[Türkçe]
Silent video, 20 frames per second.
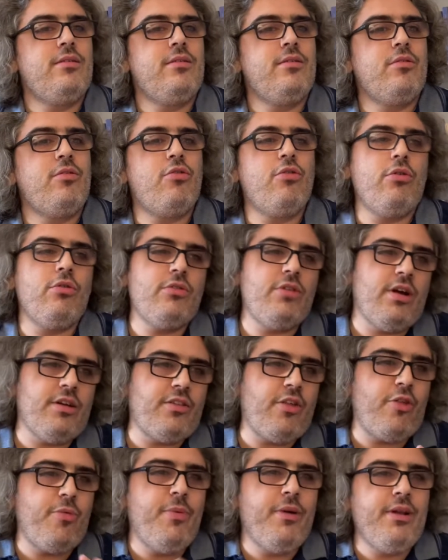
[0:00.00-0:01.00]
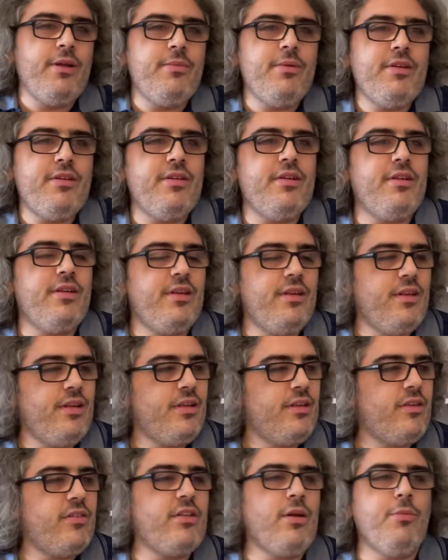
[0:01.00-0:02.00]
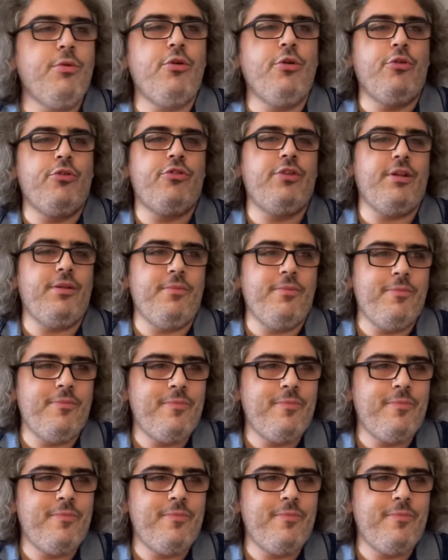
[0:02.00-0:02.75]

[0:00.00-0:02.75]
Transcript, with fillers: çok tartışmalı bir kitabı konuşalım.